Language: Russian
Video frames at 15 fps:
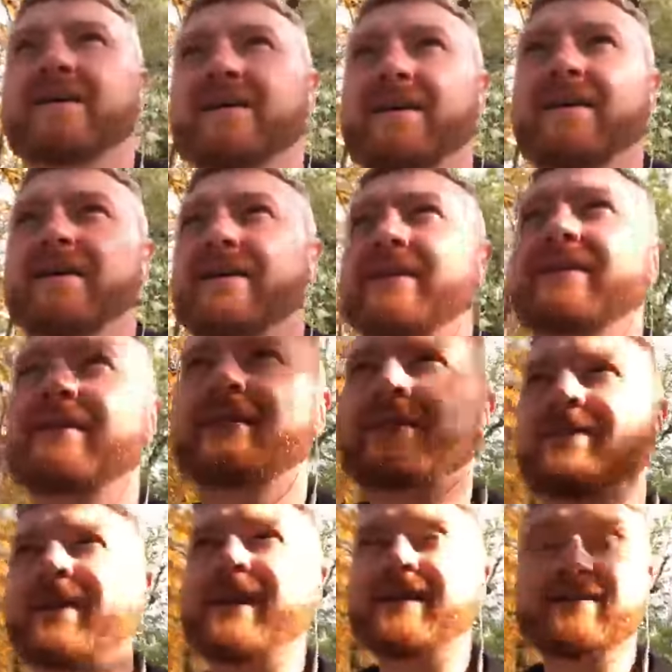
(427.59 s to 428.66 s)
И не
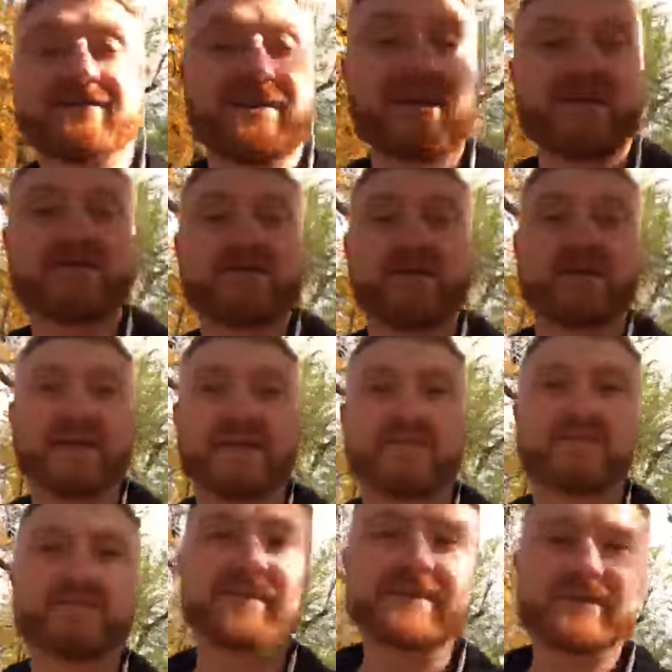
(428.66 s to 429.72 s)
моя вина, что так
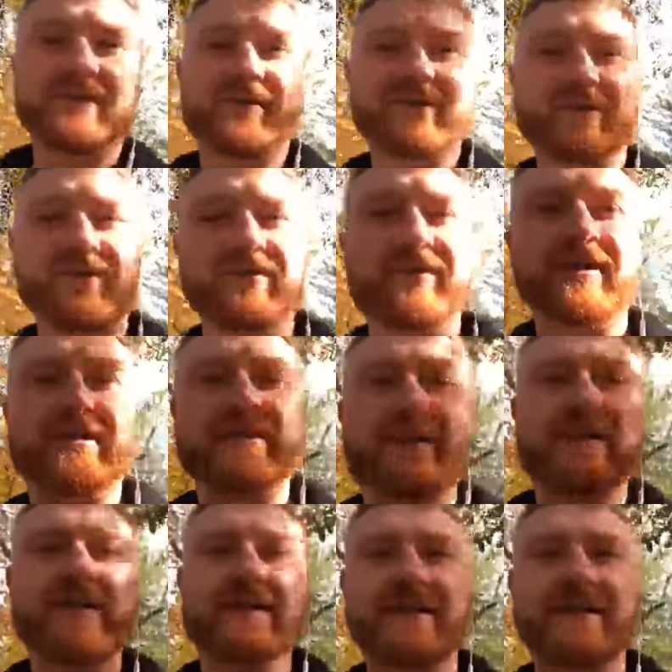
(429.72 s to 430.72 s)
построена у нас